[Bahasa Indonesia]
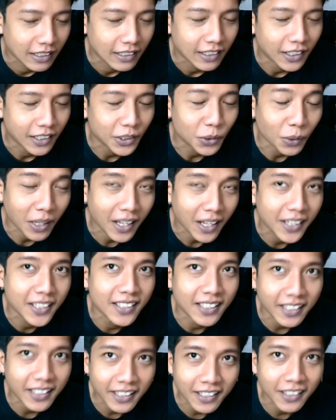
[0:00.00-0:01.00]
itulah
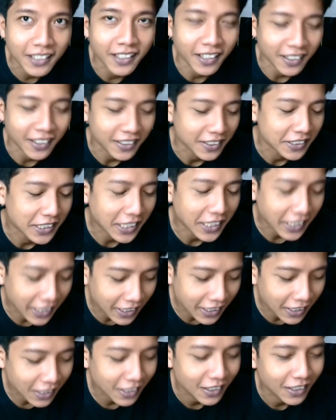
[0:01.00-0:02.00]
the real ya the
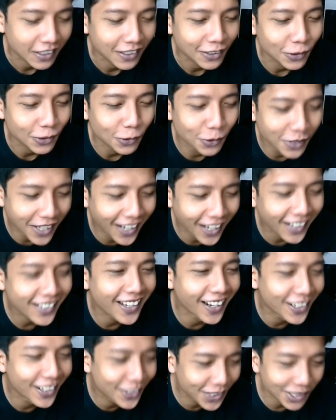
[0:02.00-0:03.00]
real gundal
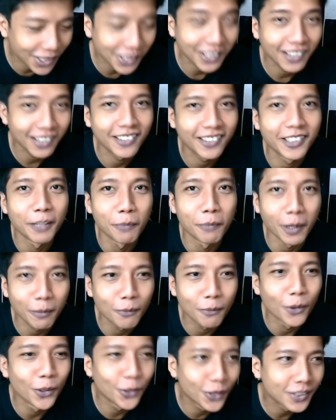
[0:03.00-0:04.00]
gandul demek
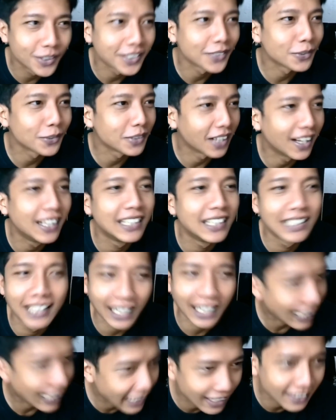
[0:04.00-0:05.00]
bonus itu udah the
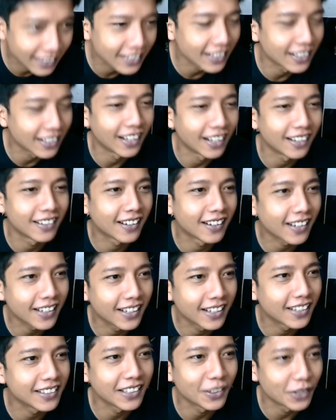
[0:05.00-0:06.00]
realnya dah the
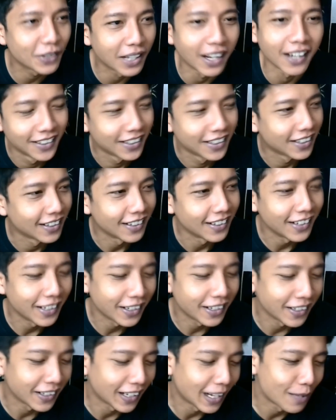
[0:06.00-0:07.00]
realnya udah
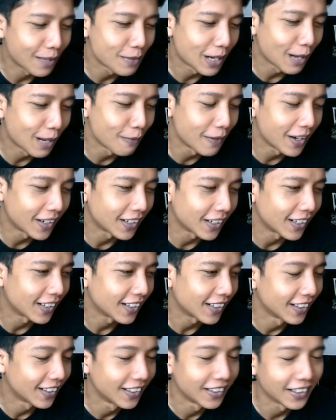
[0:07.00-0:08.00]
nih lama-lama
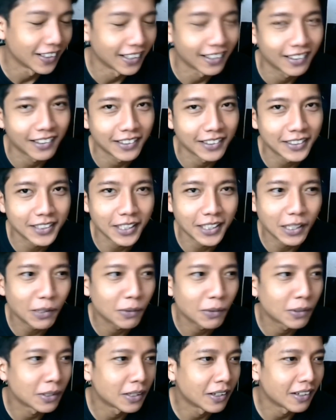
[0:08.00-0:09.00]
kecing
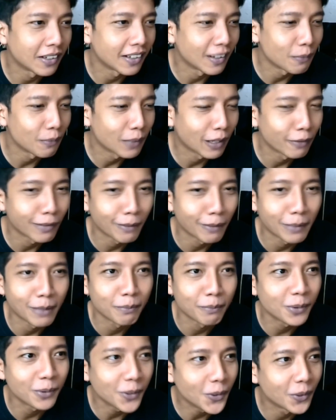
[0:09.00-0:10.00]
gue sampai level
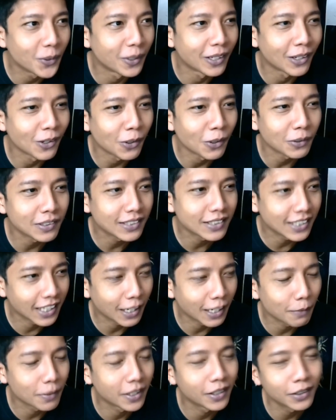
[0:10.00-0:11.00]
80 nih kalau
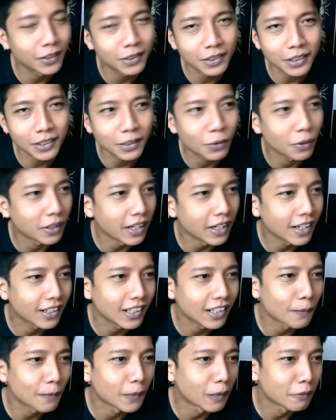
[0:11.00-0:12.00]
kecingnya begitu sih gue
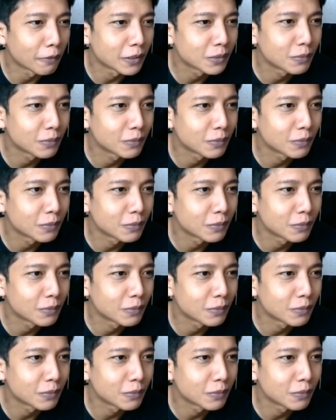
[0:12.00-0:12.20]
naikin sampai level